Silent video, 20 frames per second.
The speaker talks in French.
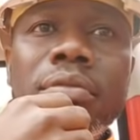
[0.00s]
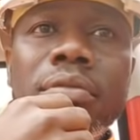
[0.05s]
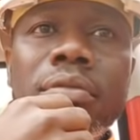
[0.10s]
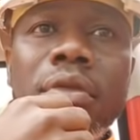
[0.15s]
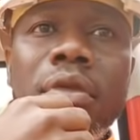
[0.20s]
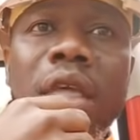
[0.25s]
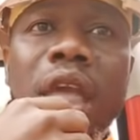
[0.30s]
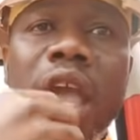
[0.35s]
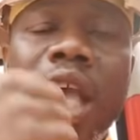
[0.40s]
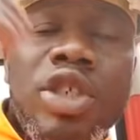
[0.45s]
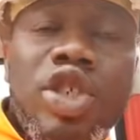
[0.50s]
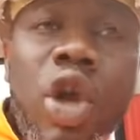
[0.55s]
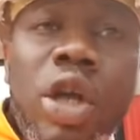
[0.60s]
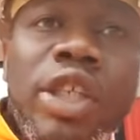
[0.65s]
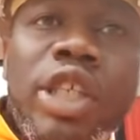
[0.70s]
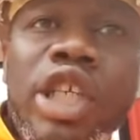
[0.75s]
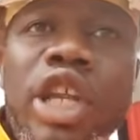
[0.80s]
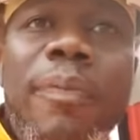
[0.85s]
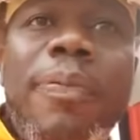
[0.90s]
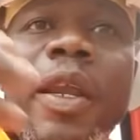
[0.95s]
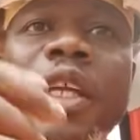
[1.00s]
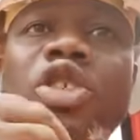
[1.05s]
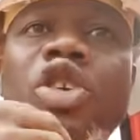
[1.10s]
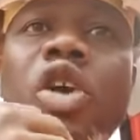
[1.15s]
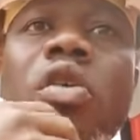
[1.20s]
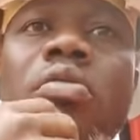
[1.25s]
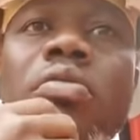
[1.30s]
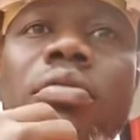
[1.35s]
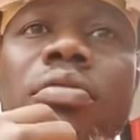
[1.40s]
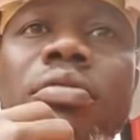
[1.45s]
est sorti de prison,
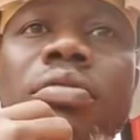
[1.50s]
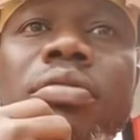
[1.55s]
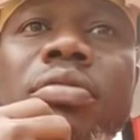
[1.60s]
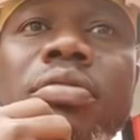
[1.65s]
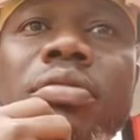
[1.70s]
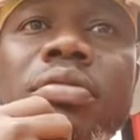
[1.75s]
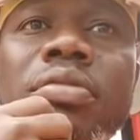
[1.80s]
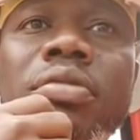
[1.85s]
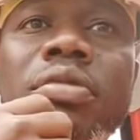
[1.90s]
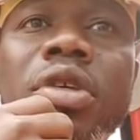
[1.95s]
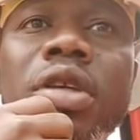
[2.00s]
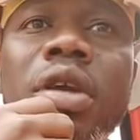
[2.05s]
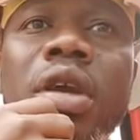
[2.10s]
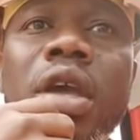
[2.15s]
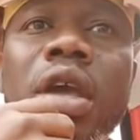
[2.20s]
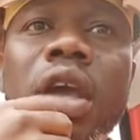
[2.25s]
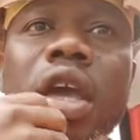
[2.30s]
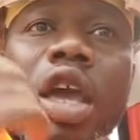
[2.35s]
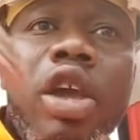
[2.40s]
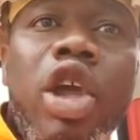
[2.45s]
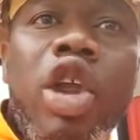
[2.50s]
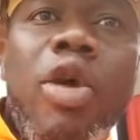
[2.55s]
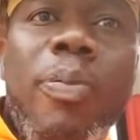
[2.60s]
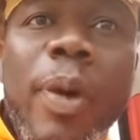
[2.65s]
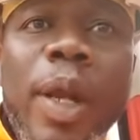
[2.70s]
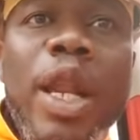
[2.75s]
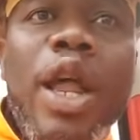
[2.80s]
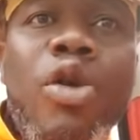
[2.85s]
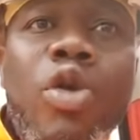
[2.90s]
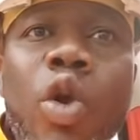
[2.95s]
et que le
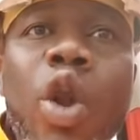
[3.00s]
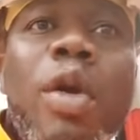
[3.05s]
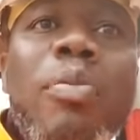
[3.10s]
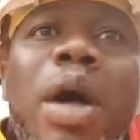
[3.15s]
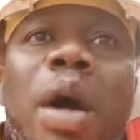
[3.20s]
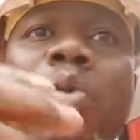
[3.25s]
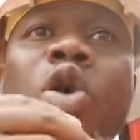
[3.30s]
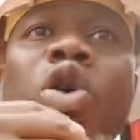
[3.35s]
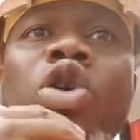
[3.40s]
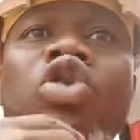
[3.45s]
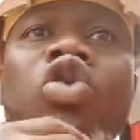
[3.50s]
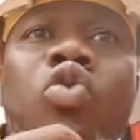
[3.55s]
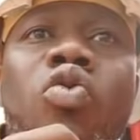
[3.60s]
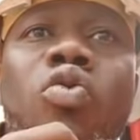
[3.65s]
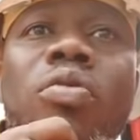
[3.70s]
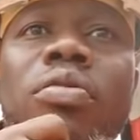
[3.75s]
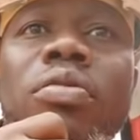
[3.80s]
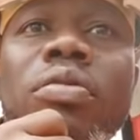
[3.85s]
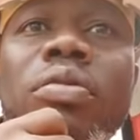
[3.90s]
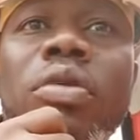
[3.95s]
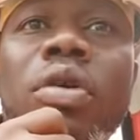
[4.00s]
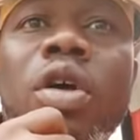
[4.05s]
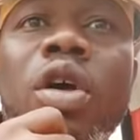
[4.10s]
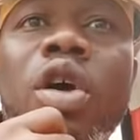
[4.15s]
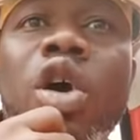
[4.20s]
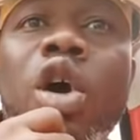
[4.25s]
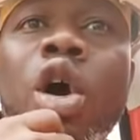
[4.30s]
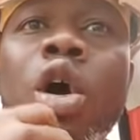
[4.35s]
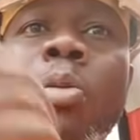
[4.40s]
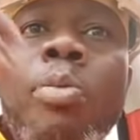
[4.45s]
président Laurent Gbagbo et tout
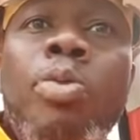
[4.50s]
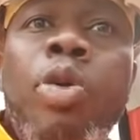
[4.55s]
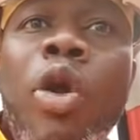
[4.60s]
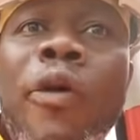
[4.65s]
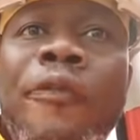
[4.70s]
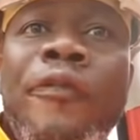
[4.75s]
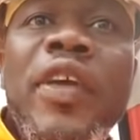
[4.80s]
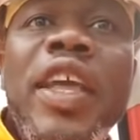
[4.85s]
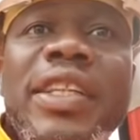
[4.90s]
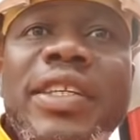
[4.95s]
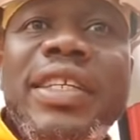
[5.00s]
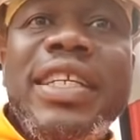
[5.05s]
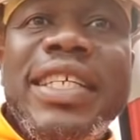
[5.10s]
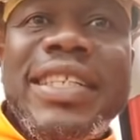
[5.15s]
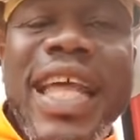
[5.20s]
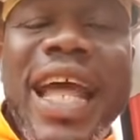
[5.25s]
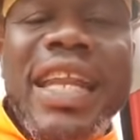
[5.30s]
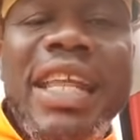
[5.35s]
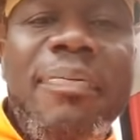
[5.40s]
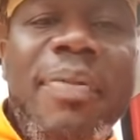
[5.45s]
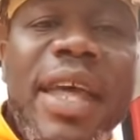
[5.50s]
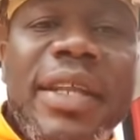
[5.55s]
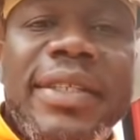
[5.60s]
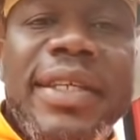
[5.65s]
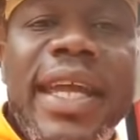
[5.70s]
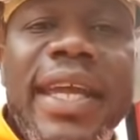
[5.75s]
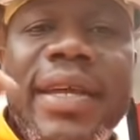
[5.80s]
profite de sa liberté.